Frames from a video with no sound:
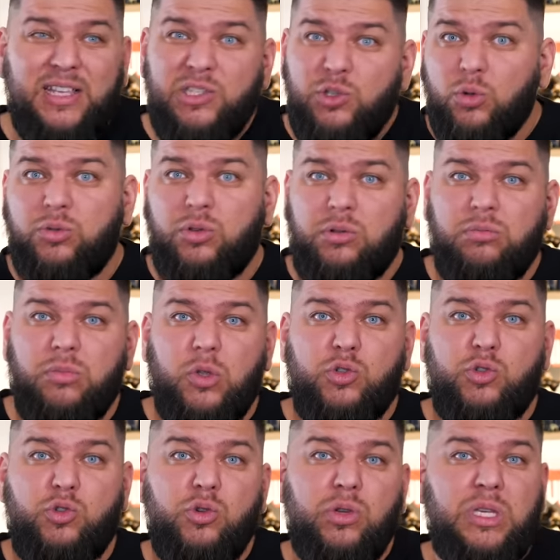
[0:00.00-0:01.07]
les autres,
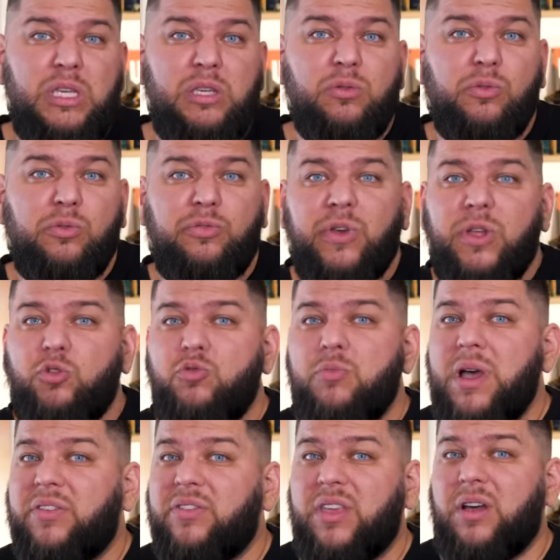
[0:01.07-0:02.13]
ceux qui ont fait du
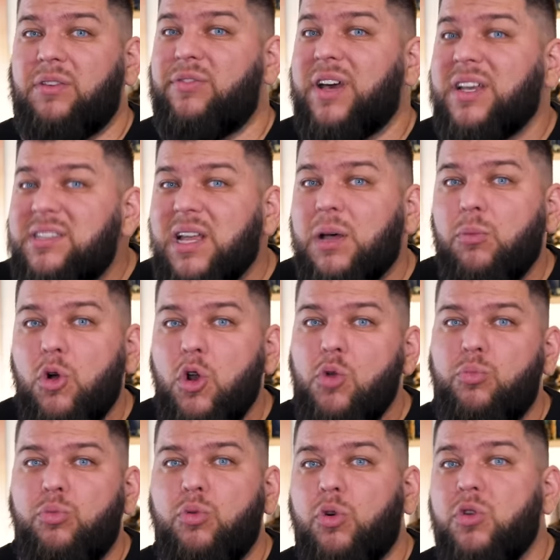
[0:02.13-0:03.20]
masque un vrai
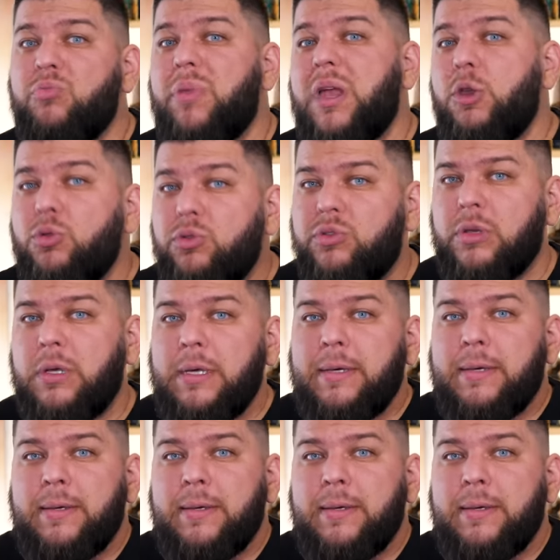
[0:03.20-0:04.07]
symbole pour une belle lutte,